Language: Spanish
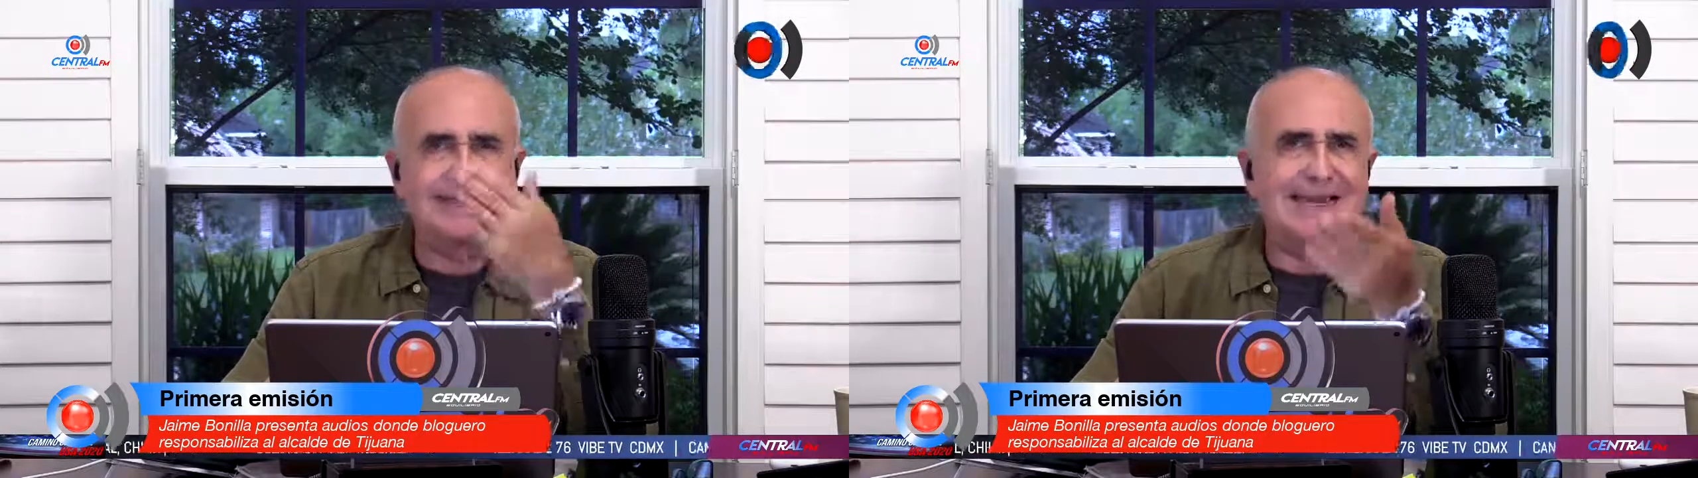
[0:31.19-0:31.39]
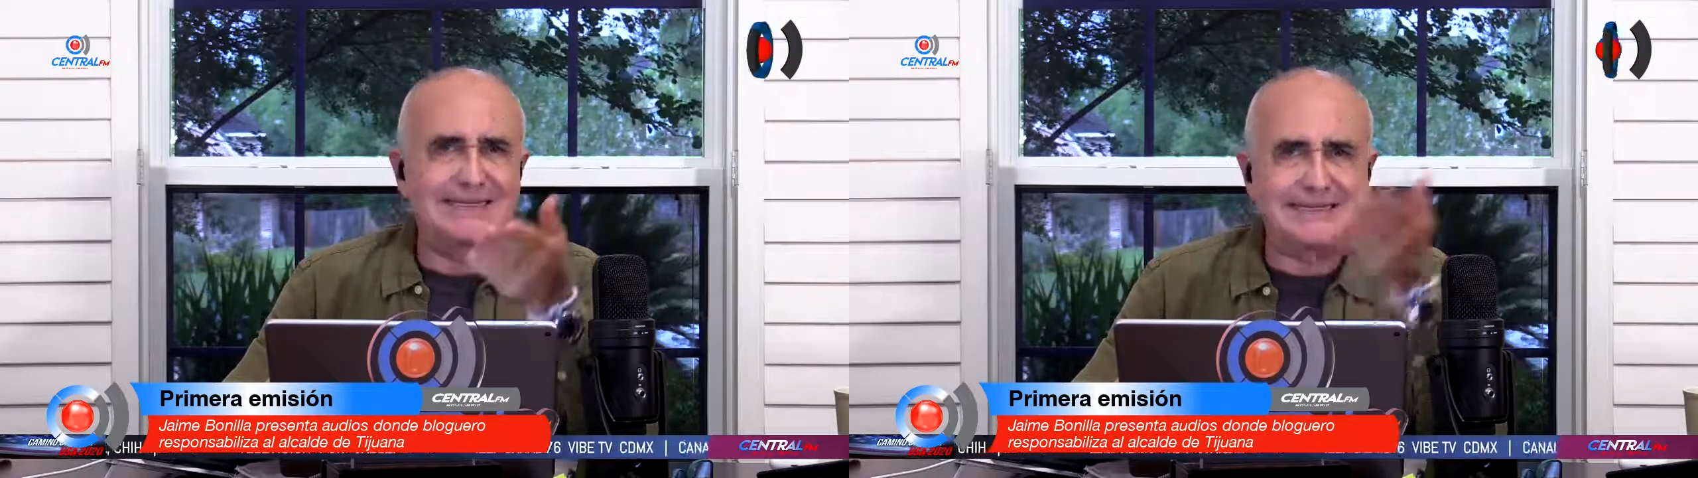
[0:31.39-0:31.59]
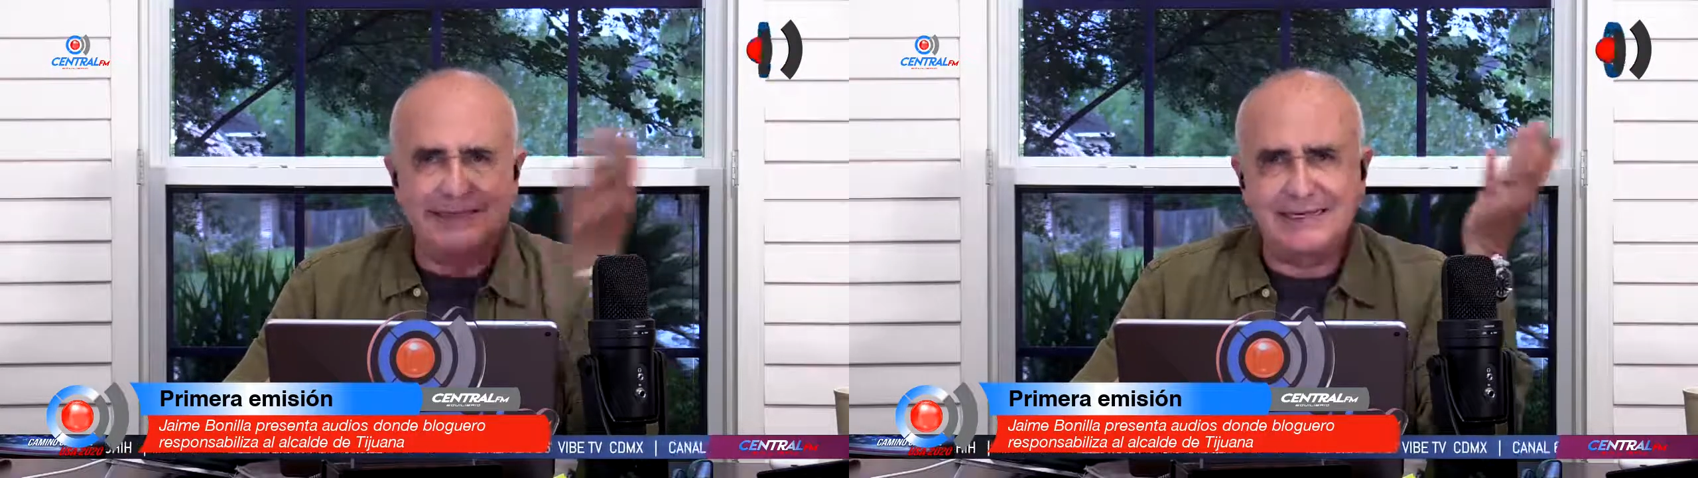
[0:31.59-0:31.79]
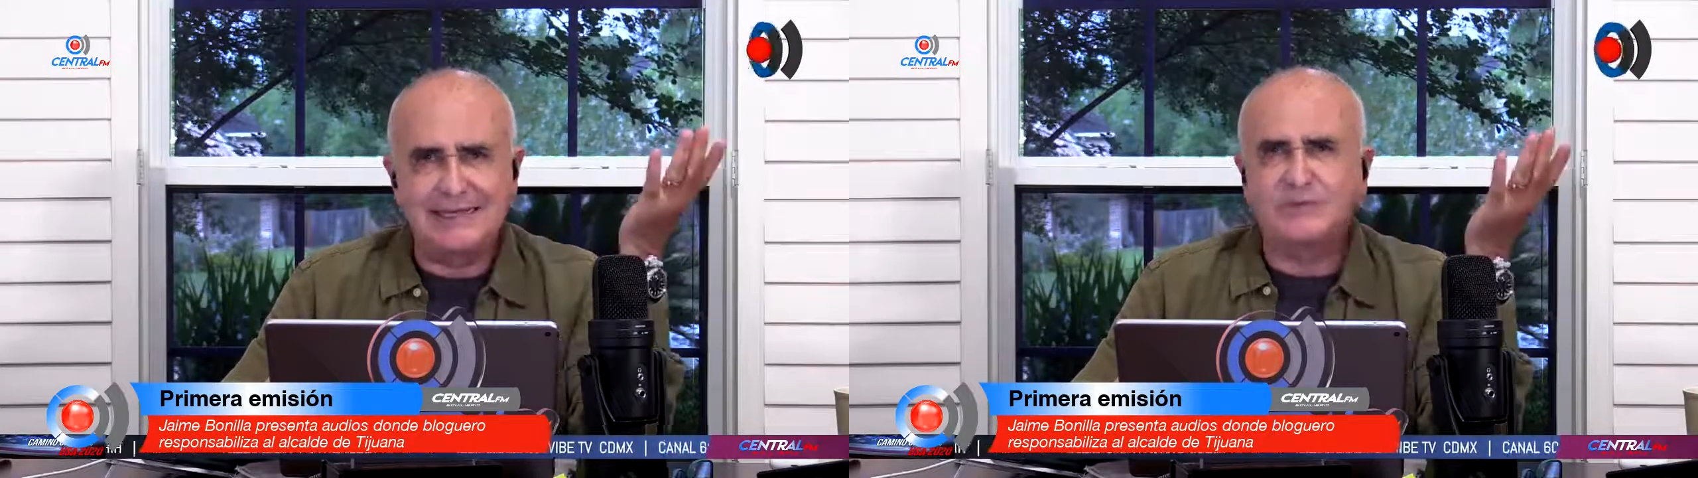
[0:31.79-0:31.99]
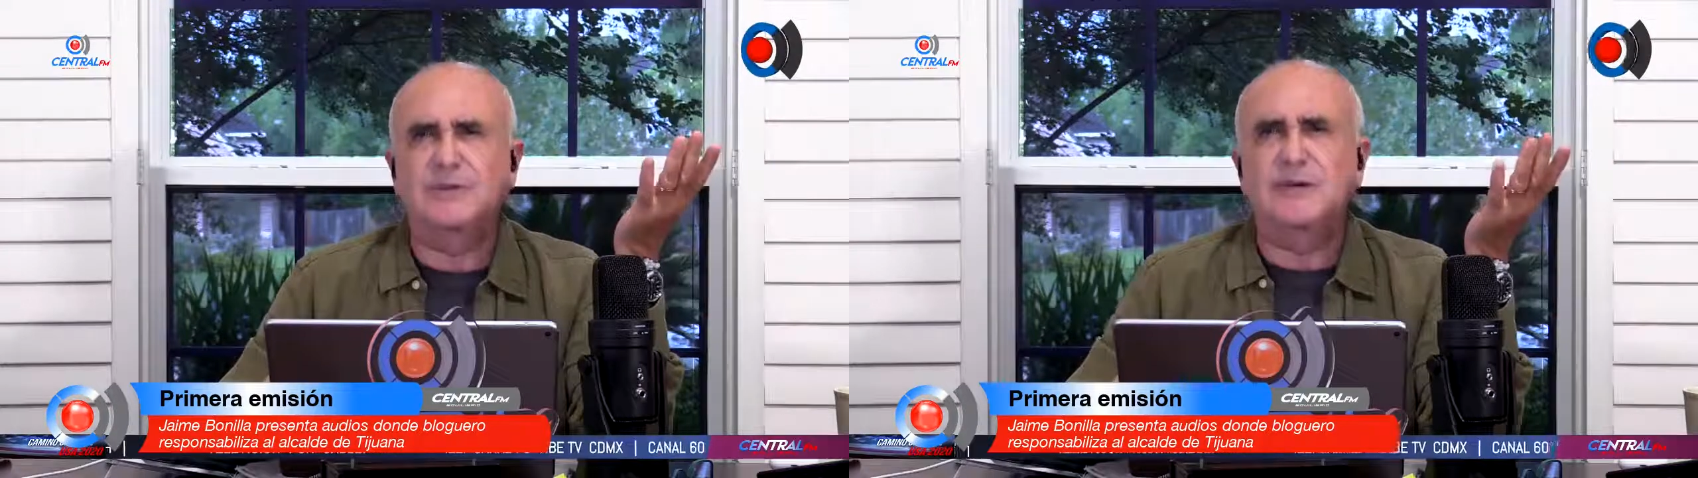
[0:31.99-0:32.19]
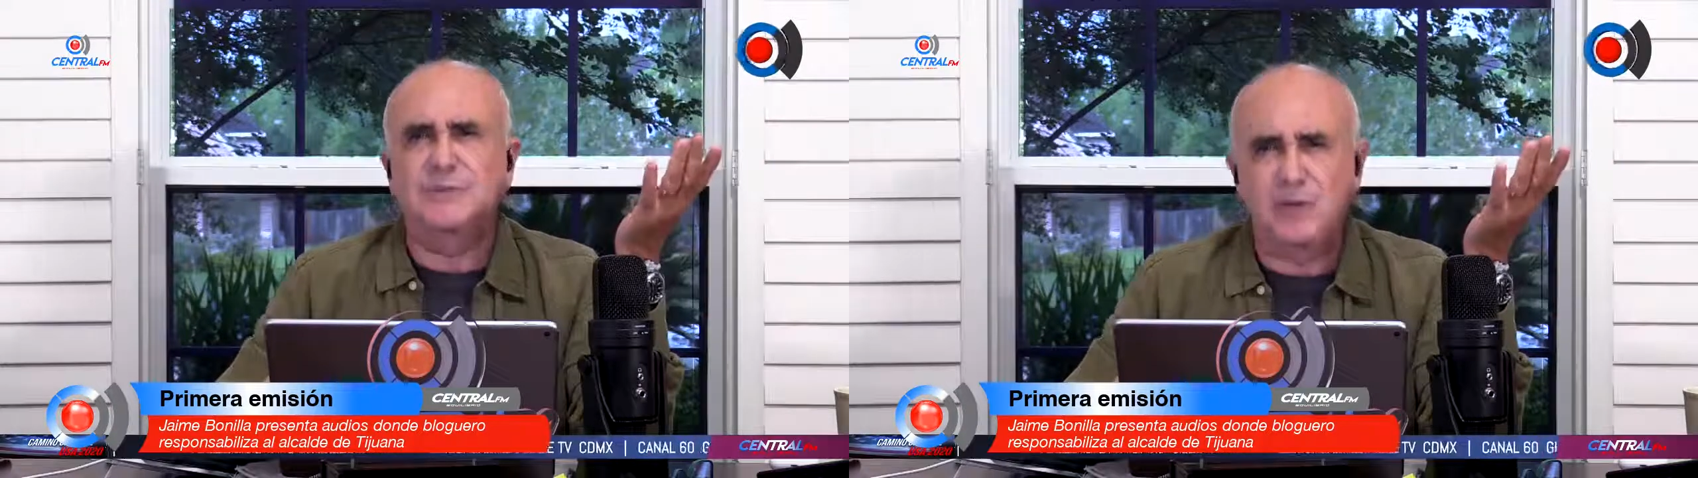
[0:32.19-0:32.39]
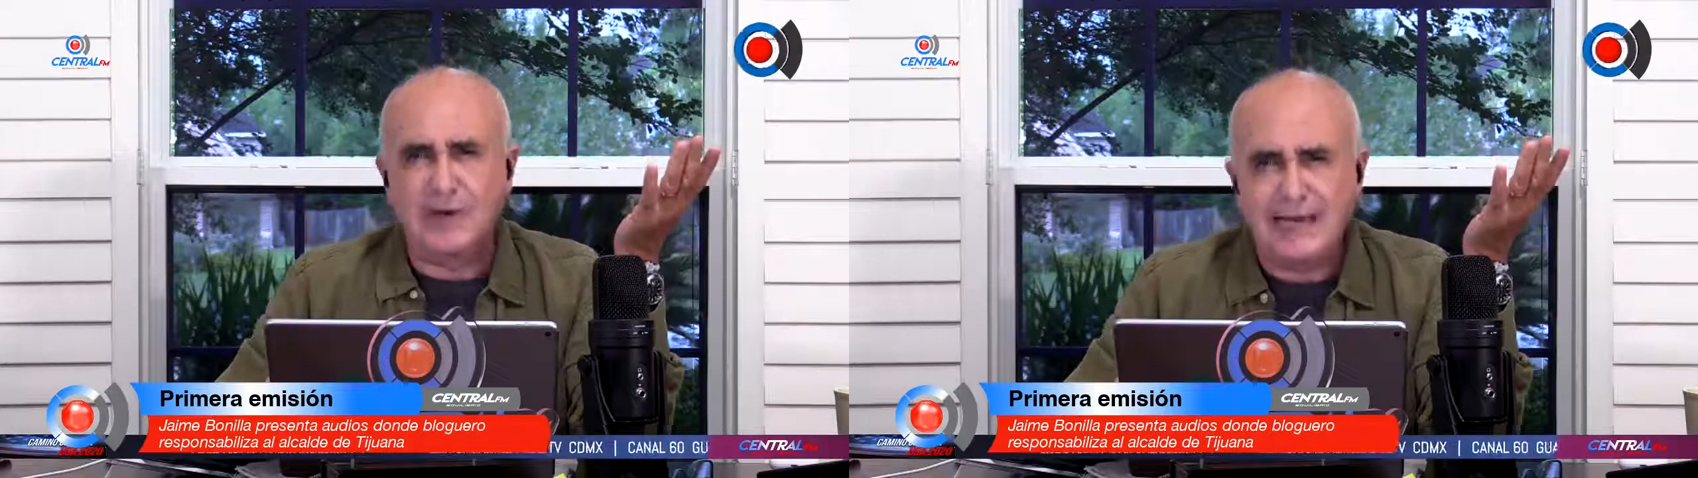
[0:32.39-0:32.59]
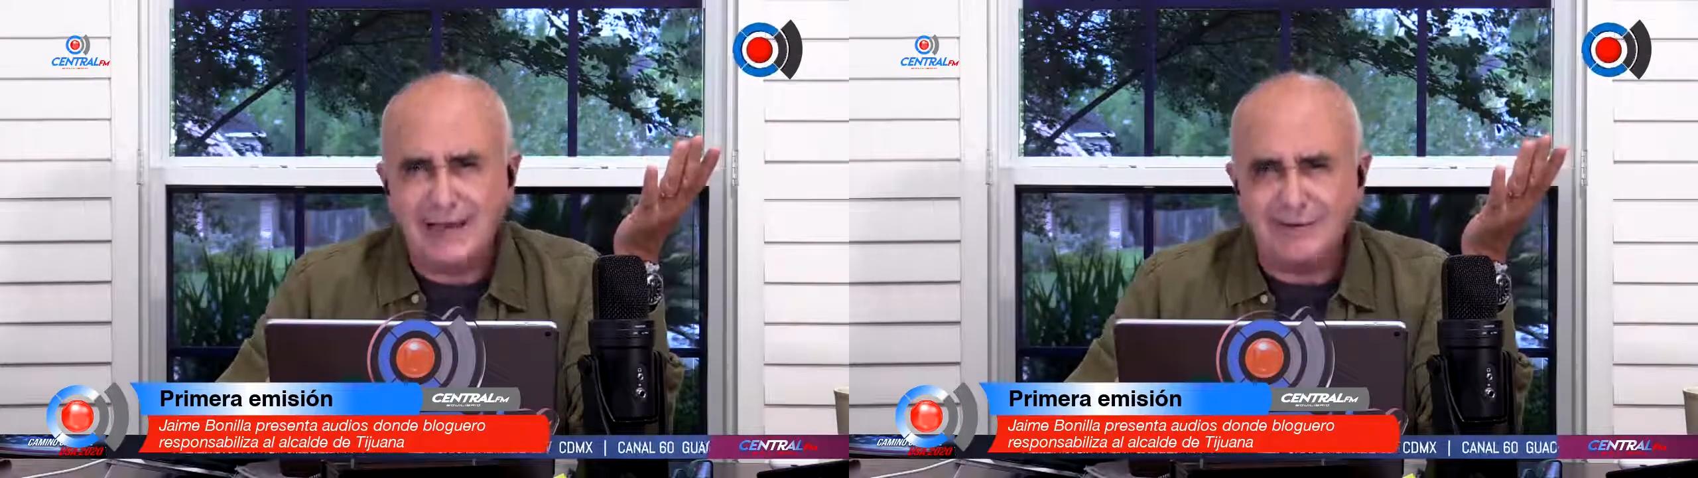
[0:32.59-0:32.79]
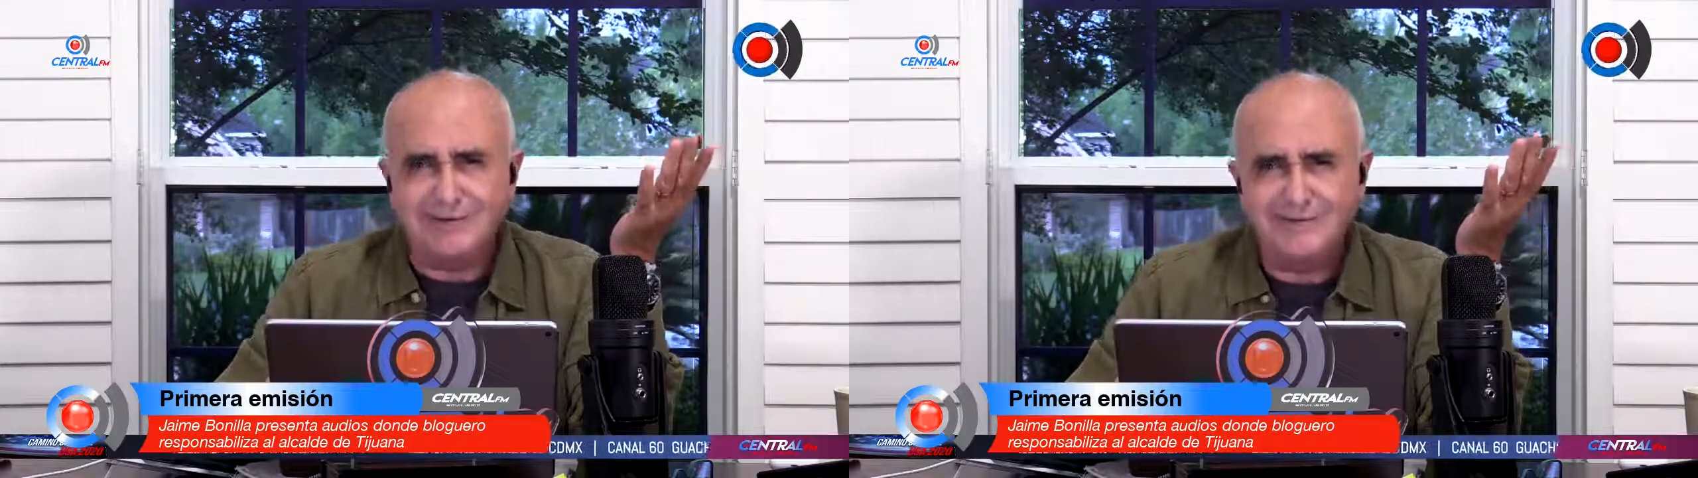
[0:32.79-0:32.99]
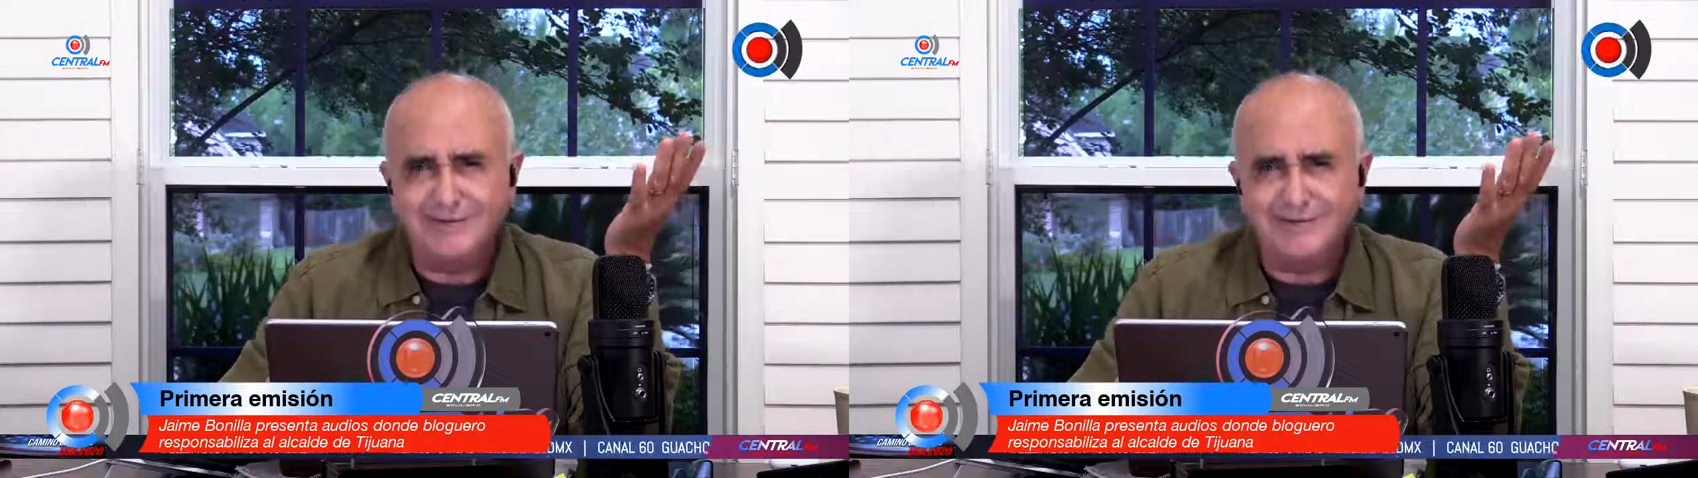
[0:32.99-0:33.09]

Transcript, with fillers: del asesinato del bloguero.